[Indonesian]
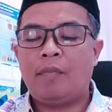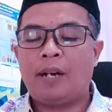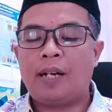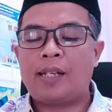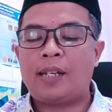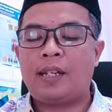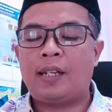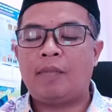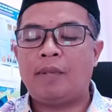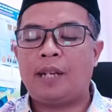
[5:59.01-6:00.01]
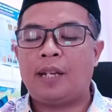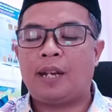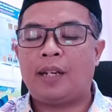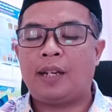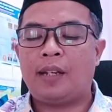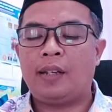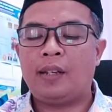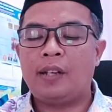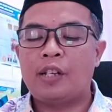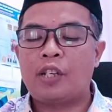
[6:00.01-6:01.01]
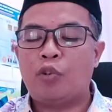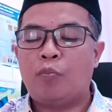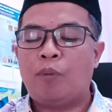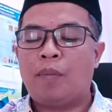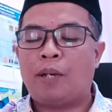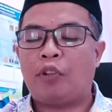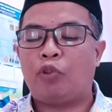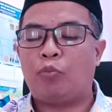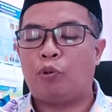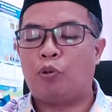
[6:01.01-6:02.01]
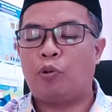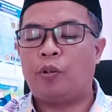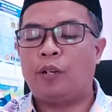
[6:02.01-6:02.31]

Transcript: mengasihi, menyayangi seumpama tubuh.